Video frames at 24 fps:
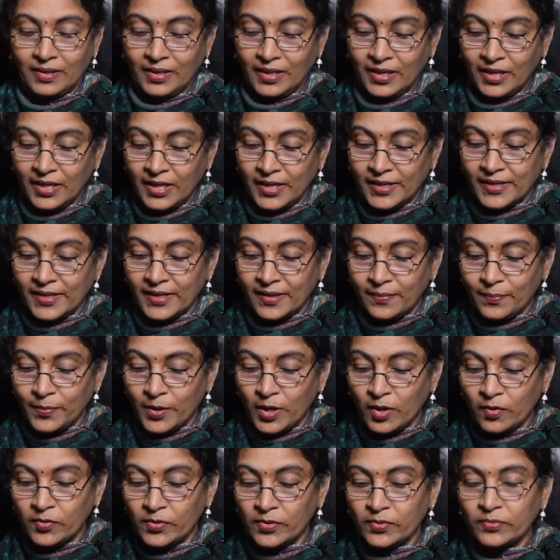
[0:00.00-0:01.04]
ఈ లెటర్
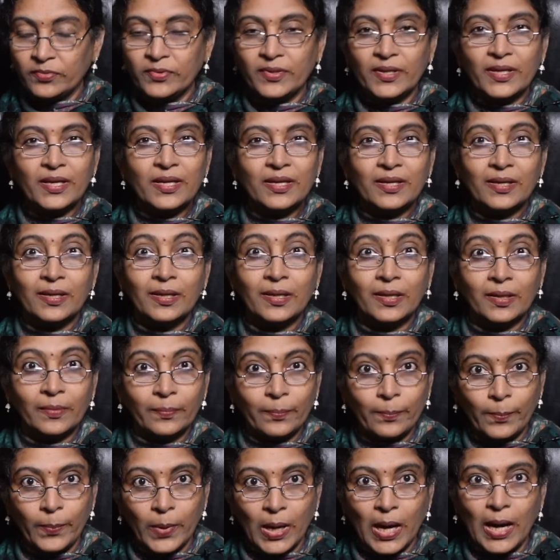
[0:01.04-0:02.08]
బాగుంటుంది
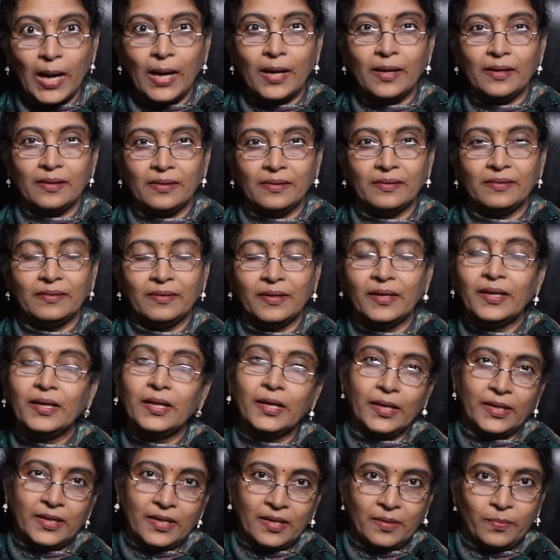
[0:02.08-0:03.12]
బా ఈ
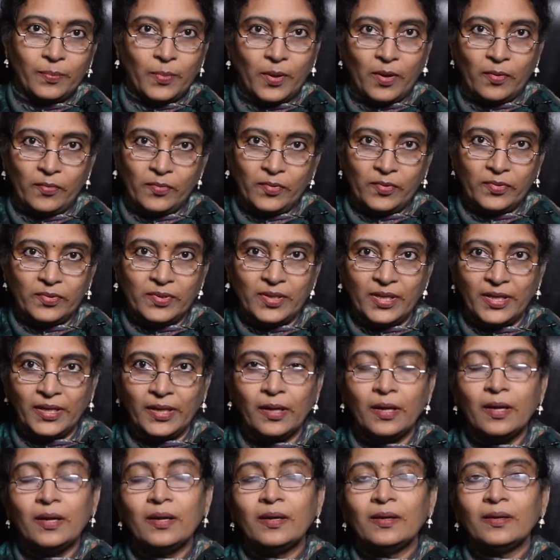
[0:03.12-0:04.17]
లెటర్ బాగుంటుందండి
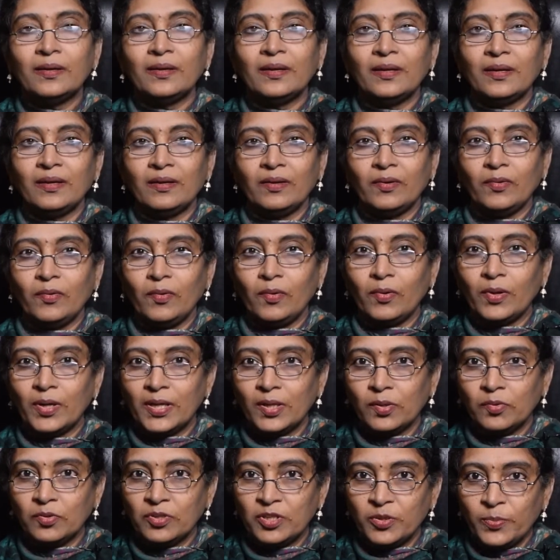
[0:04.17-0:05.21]

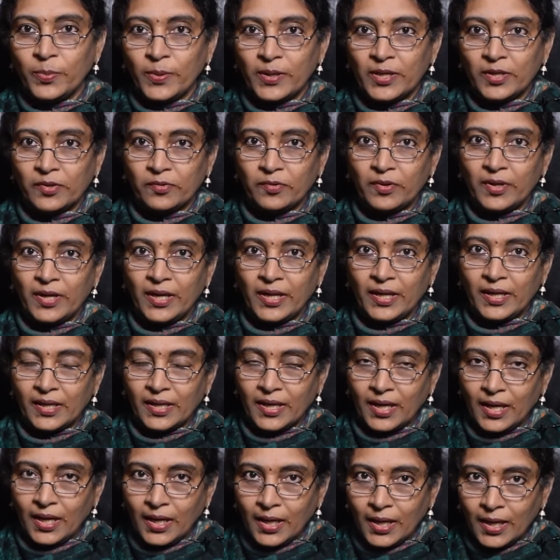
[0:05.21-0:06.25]
ఒకటి గుర్తుపెట్టుకోండి
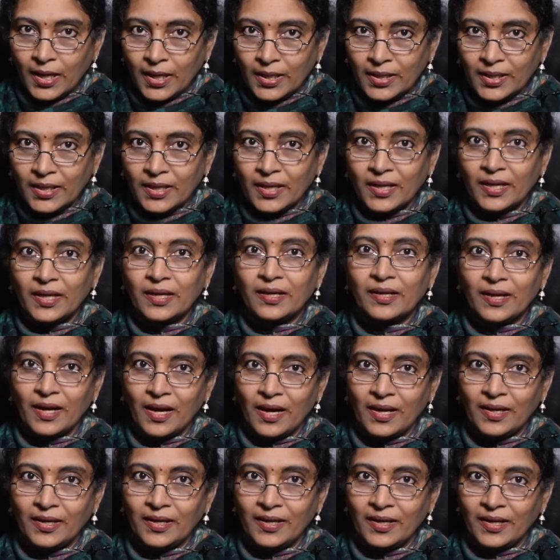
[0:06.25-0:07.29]
కా అంటే
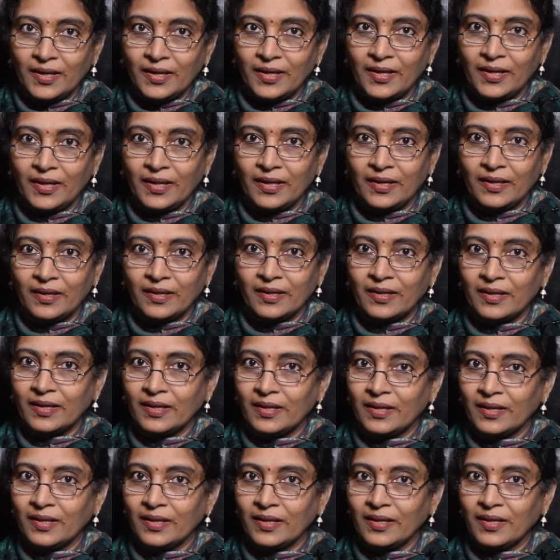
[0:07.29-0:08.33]
కానే అండి
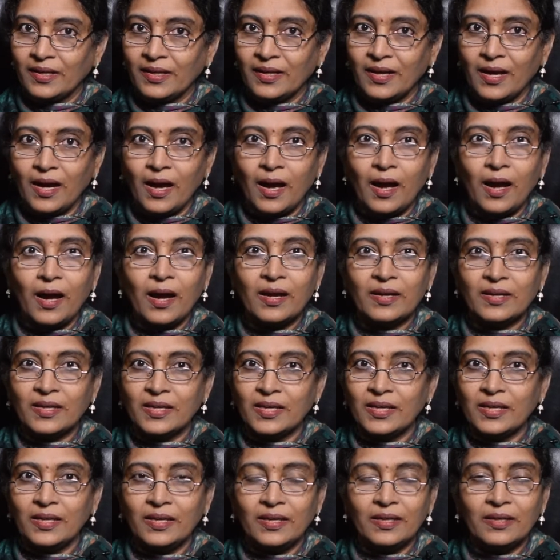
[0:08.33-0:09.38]
కా
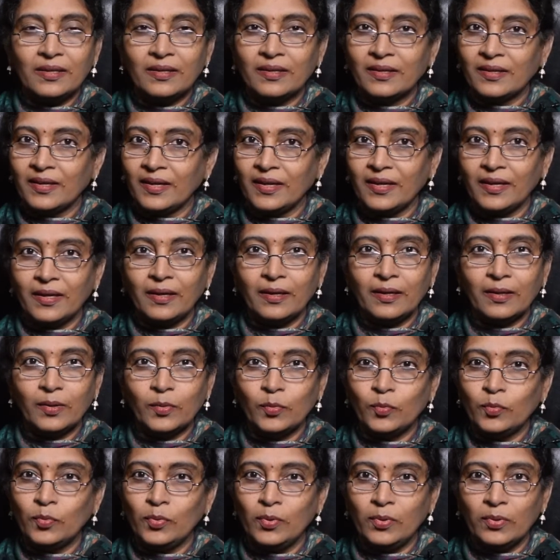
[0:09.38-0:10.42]
కీ కే
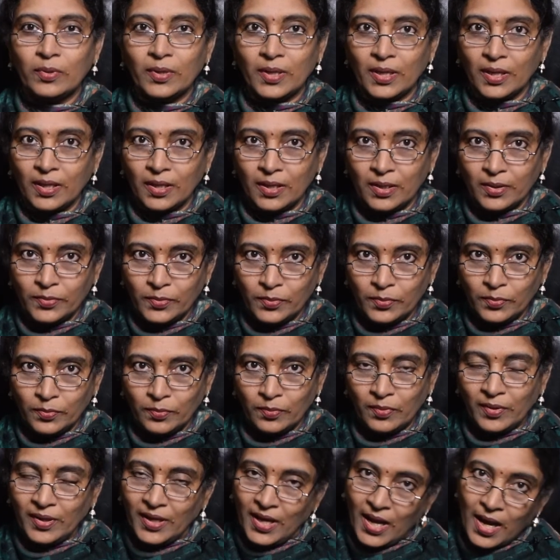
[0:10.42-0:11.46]
కూలు కాదు
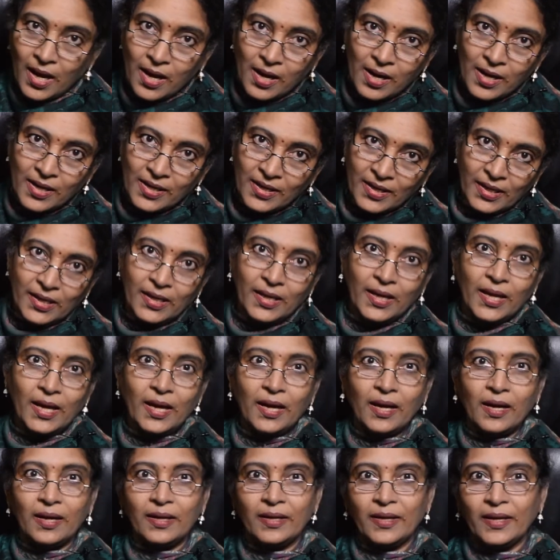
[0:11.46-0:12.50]
లా అంటే
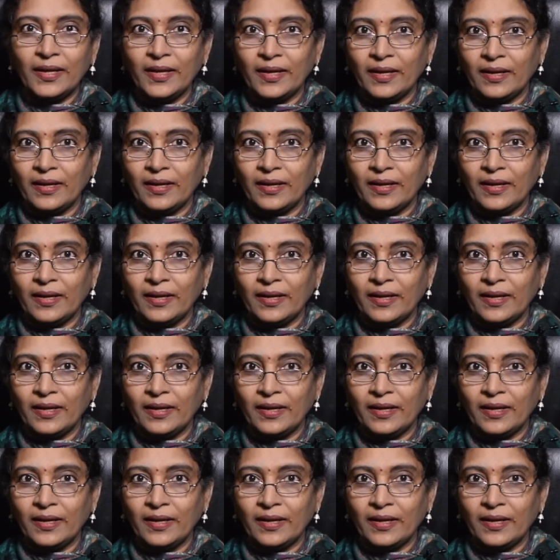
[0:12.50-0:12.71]
లానే